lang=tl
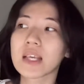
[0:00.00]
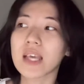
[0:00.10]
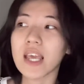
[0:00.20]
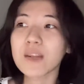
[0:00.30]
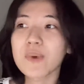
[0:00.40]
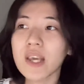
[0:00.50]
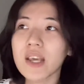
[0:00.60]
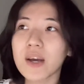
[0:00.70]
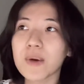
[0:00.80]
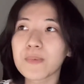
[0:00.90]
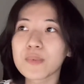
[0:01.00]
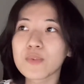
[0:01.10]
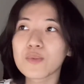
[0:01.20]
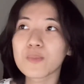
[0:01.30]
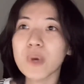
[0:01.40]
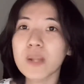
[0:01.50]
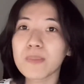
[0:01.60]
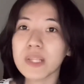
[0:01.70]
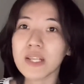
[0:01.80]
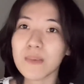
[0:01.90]
Anyway, um, nung
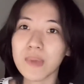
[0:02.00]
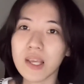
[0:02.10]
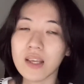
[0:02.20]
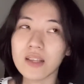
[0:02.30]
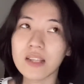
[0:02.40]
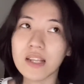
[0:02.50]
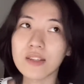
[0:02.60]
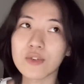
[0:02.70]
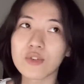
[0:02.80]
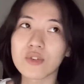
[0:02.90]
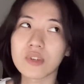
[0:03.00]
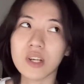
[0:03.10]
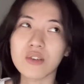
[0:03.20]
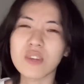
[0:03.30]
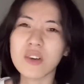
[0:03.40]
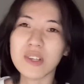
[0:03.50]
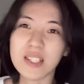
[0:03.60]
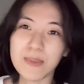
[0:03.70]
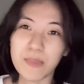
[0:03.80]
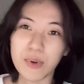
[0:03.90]
palipat kami dito, nagkaroon ako ng
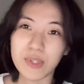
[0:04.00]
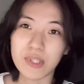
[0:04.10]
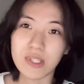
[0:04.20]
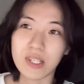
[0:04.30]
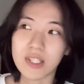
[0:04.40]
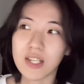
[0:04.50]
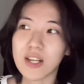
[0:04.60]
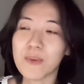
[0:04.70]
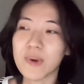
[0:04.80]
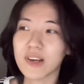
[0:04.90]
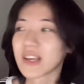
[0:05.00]
sipon. Nag-start na ako mag...